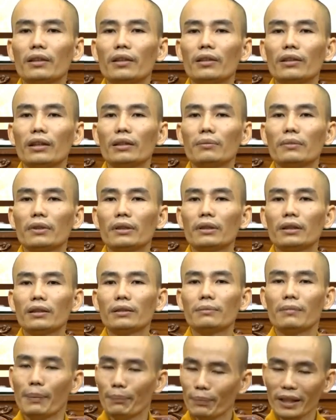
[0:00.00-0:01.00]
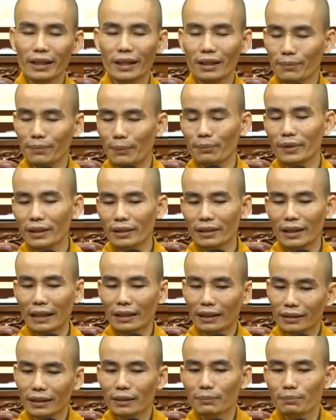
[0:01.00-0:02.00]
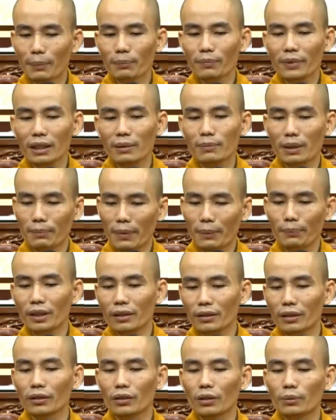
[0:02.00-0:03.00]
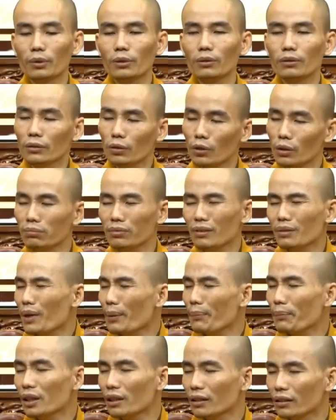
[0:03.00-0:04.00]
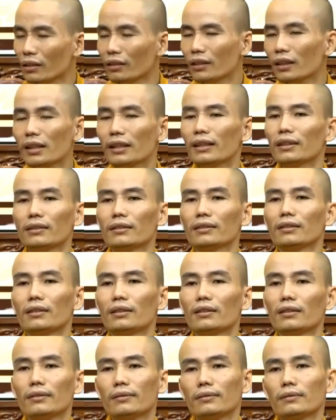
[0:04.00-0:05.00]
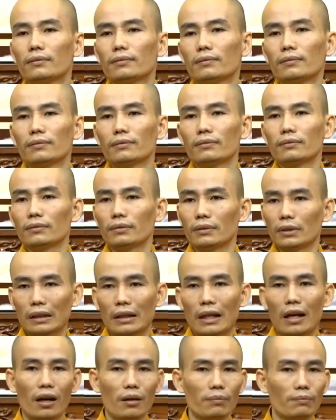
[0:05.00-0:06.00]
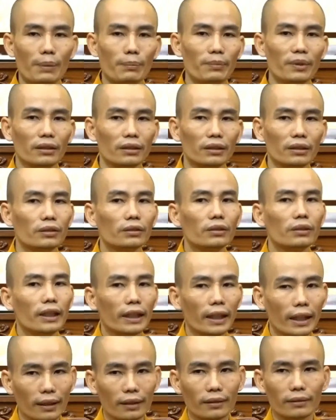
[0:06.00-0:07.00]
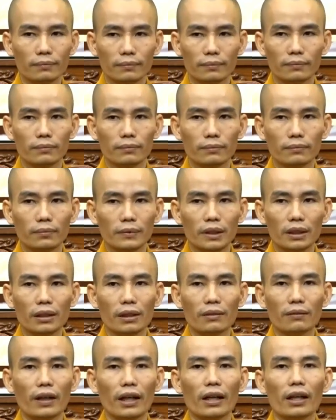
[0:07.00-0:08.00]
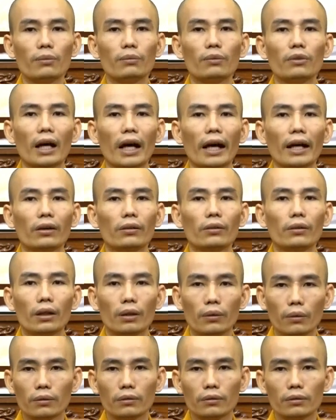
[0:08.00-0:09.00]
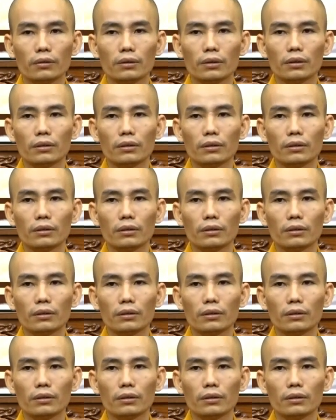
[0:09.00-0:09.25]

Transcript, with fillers: mình ngồi đó mình nói bấm đi cứ bấm đi anh cứ thích bấm đi nhưng mà bấm chương trình tôi muốn tôi không có bấm được nữa họ không bấm được nữa cô nha chứ không phải họ muốn hại cô đâu